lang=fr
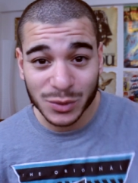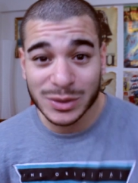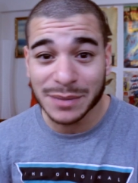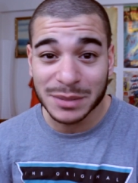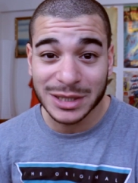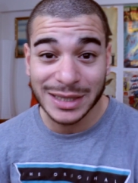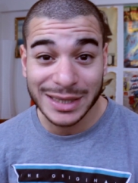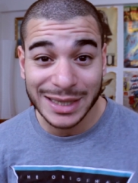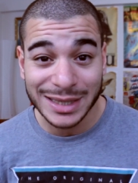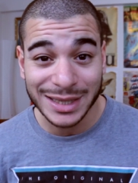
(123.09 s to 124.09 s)
tous ces petits
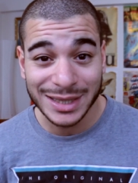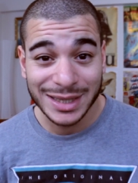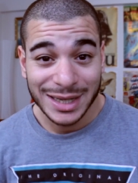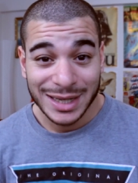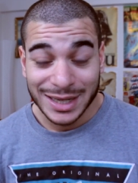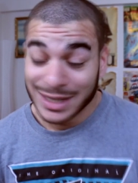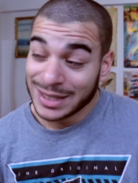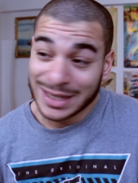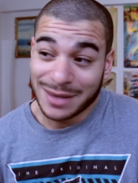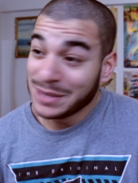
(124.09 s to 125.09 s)
détails.
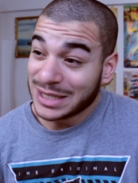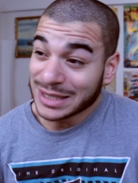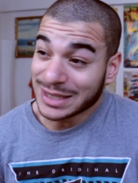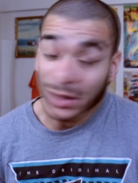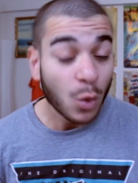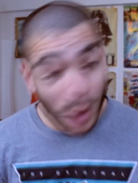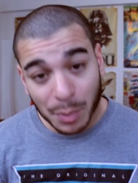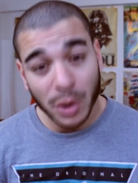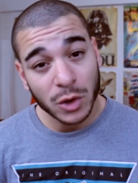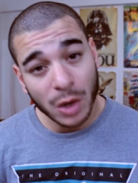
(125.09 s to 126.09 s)
L'amitié, c'est trop
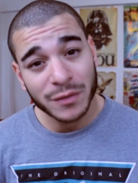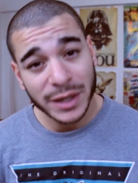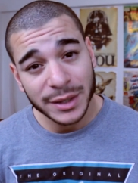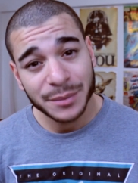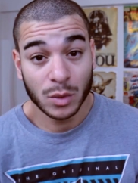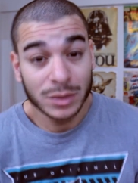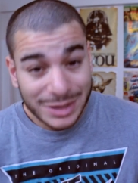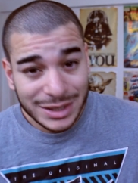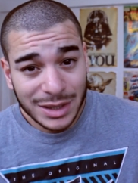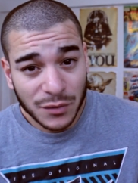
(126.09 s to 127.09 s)
important en vrai. On
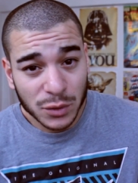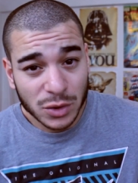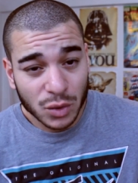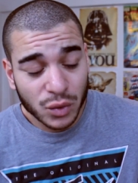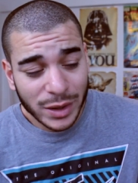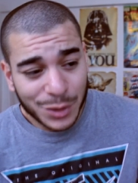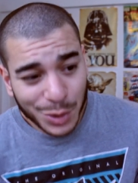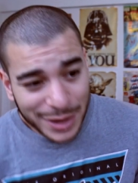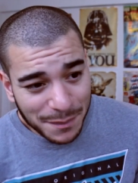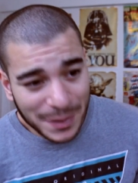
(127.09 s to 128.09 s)
dit qu'il faut s'entourer
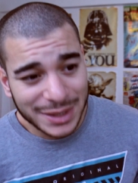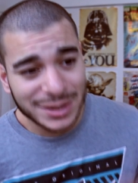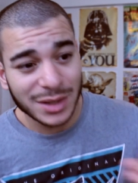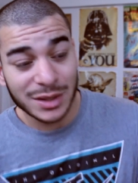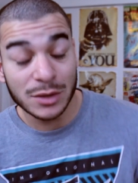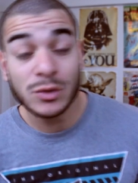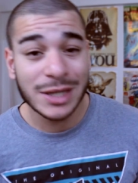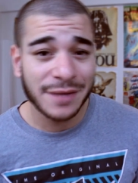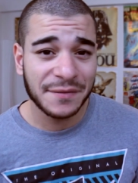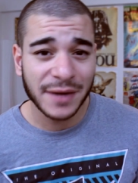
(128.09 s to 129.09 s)
que des personnes qui nous
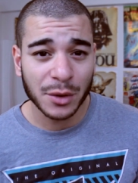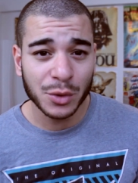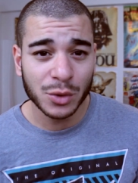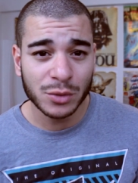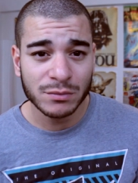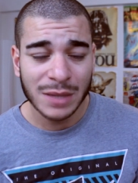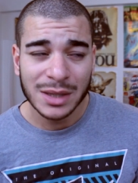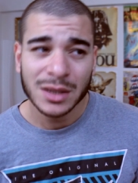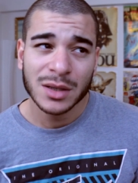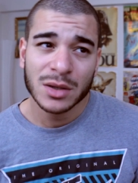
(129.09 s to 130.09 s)
élèvent vers le haut.
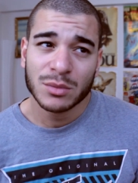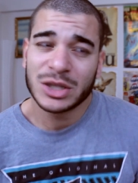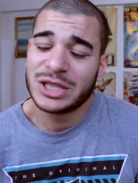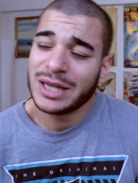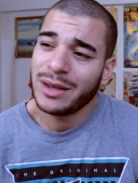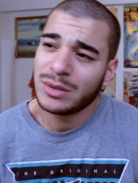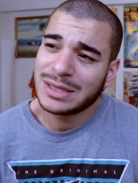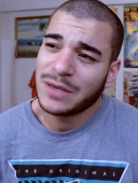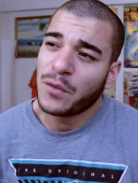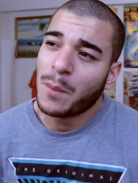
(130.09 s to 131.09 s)
Moi, je dirais
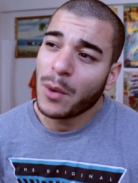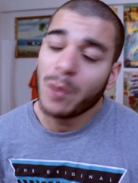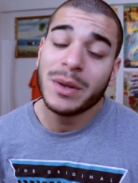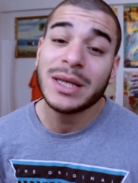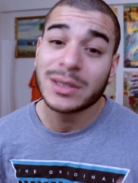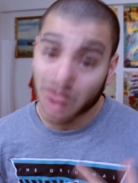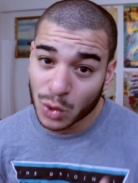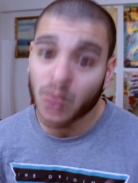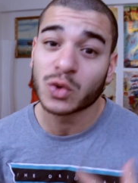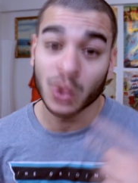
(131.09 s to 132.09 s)
aussi qu'il faut pas oublier
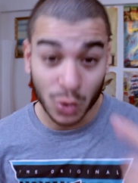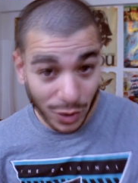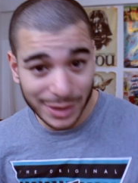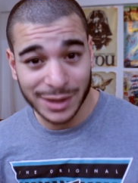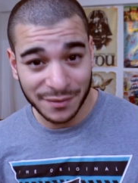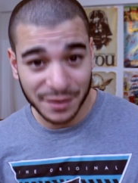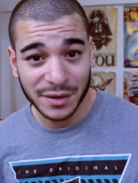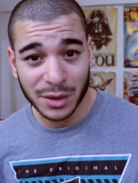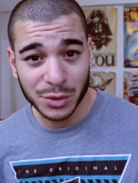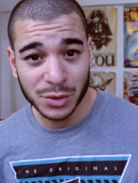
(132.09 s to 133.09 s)
ceux qu'on se doit d'élever
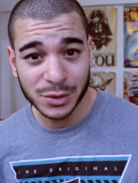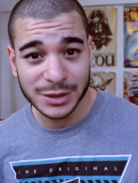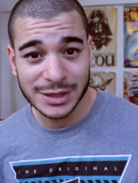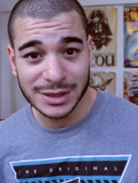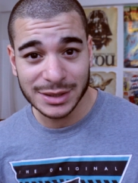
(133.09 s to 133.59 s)
vers le haut aussi.